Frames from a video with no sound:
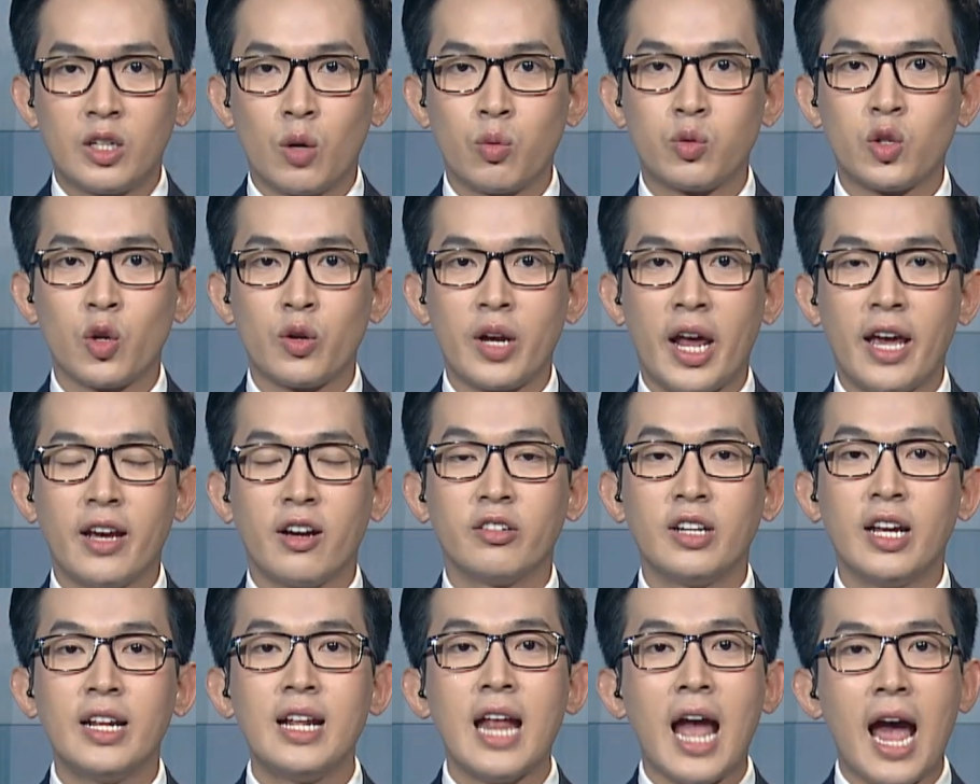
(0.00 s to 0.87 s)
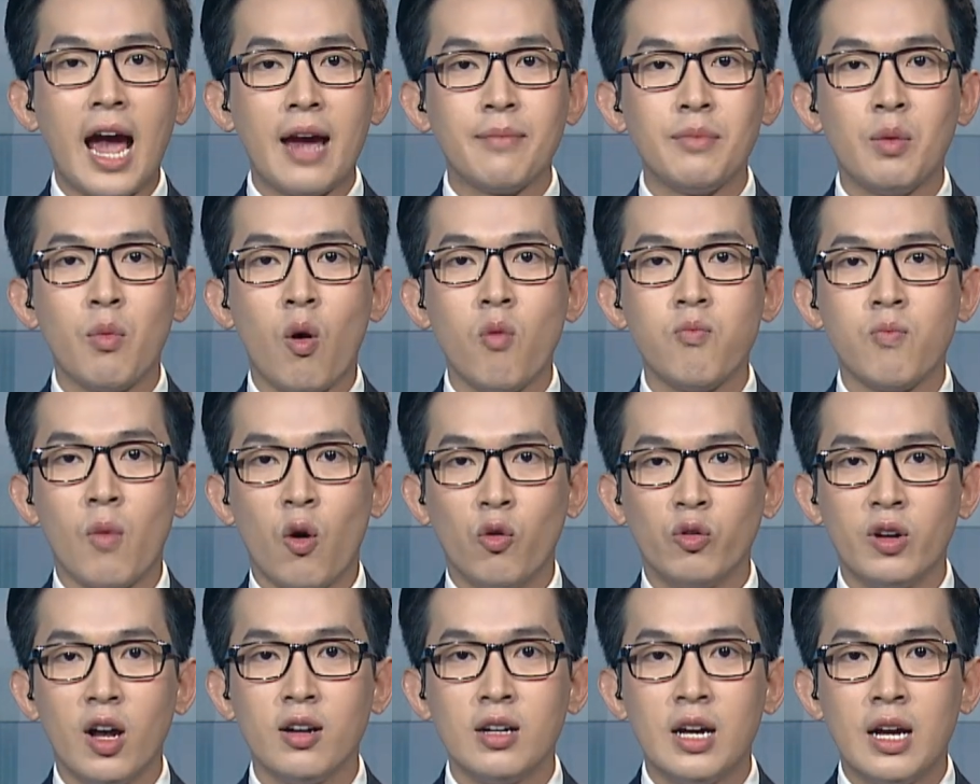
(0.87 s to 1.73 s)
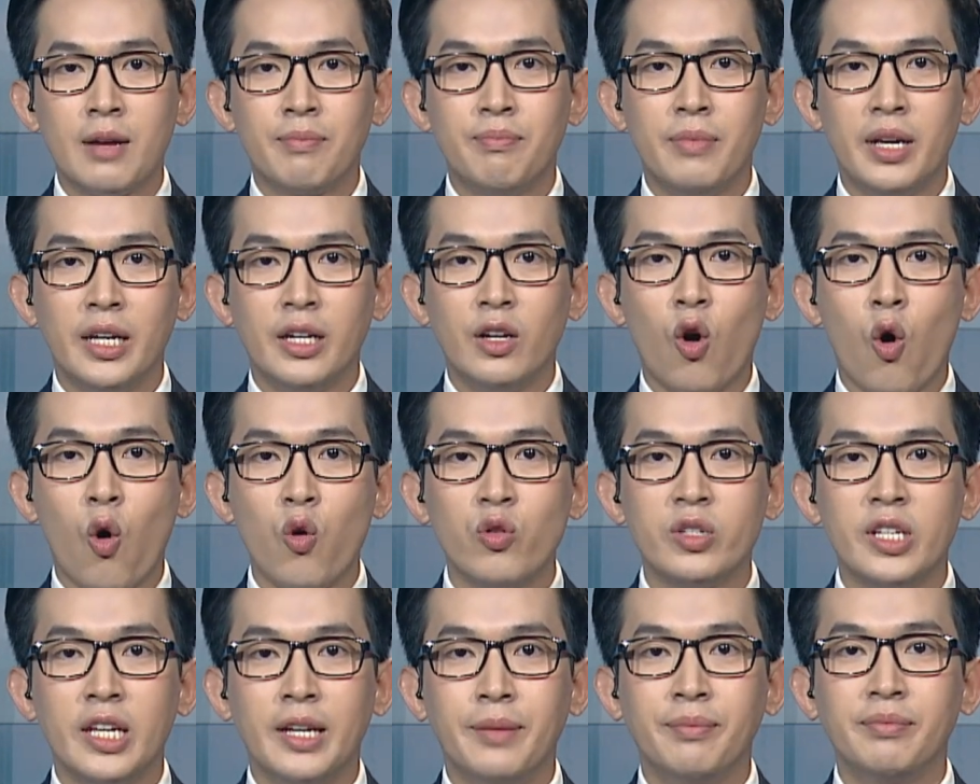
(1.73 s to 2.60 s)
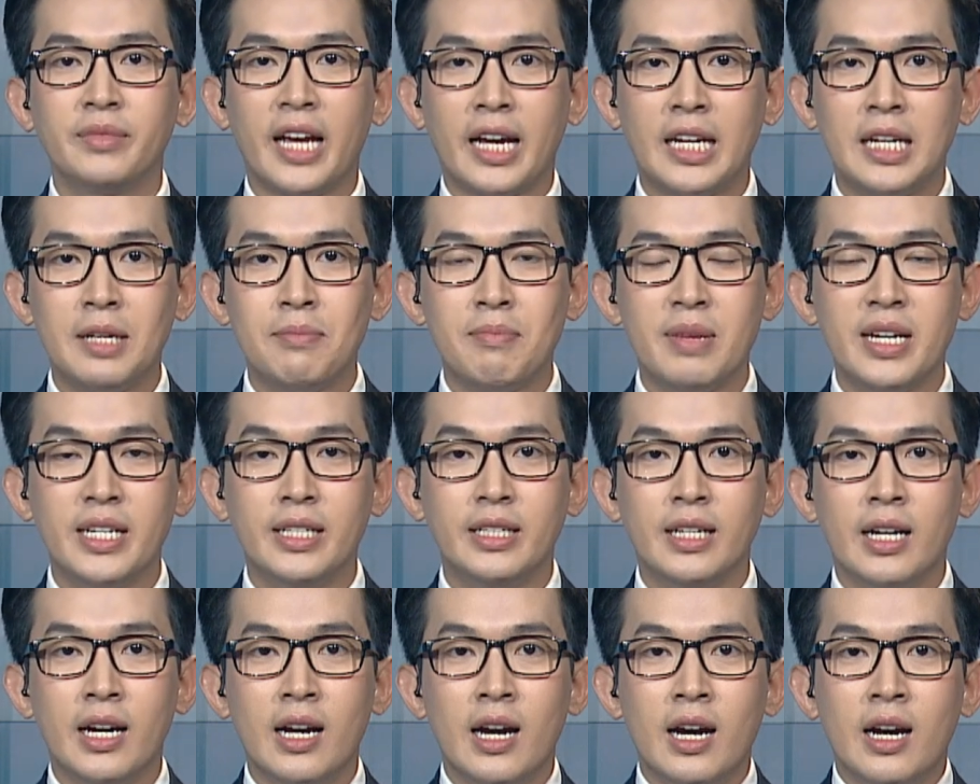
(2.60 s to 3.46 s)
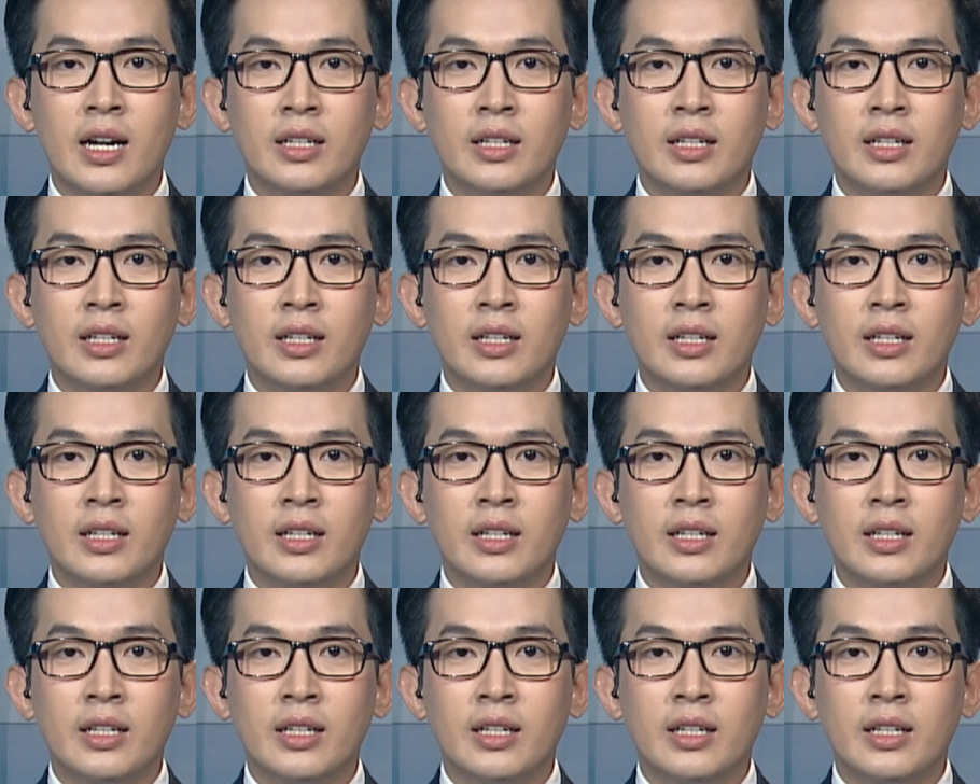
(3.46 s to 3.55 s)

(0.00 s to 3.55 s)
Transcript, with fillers: Trong số này có đến hai mươi mốt mẫu đất bị ô nhiễm cadmium.